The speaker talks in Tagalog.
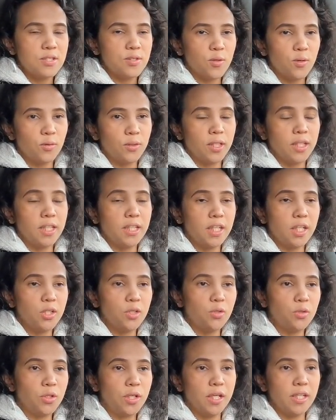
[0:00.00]
so
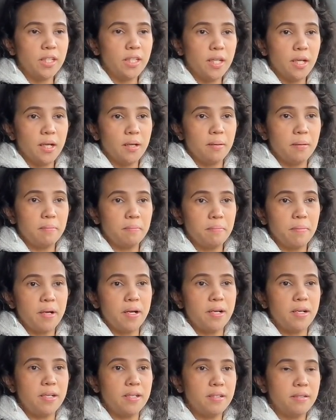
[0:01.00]
tinignan yung kanyang
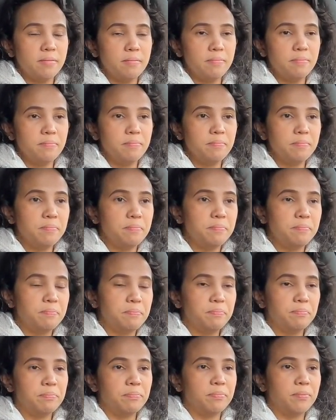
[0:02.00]
um,
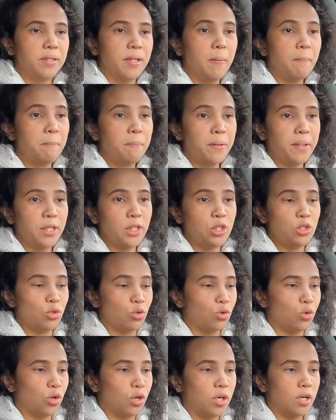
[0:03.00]

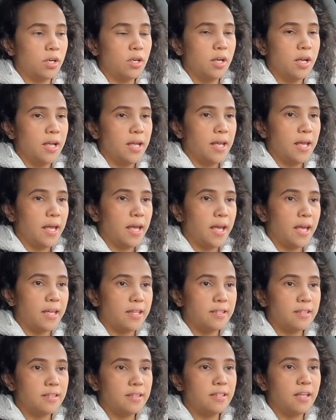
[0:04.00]
temperature
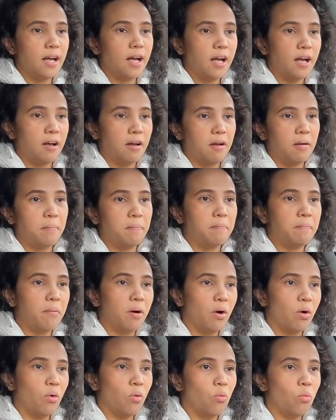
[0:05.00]
and um,
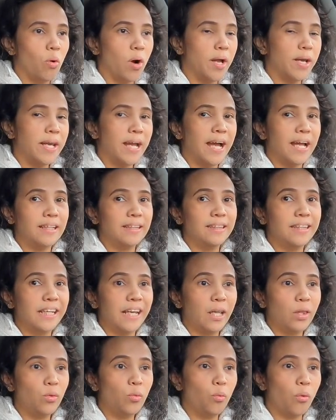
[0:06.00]

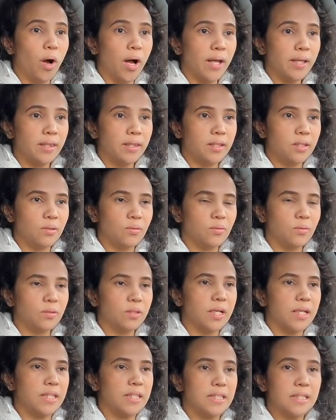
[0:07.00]
101 yung
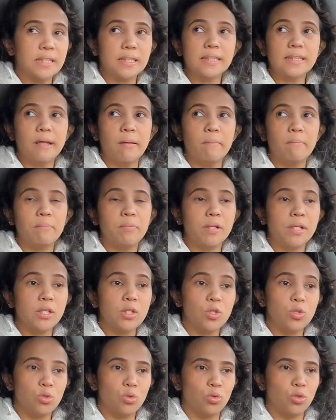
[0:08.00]
kanyang
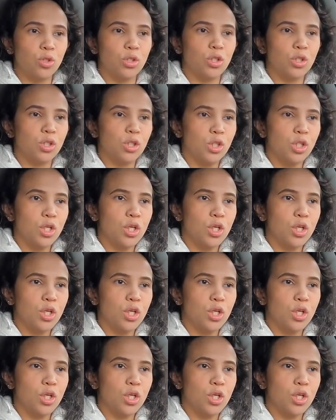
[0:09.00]
temperature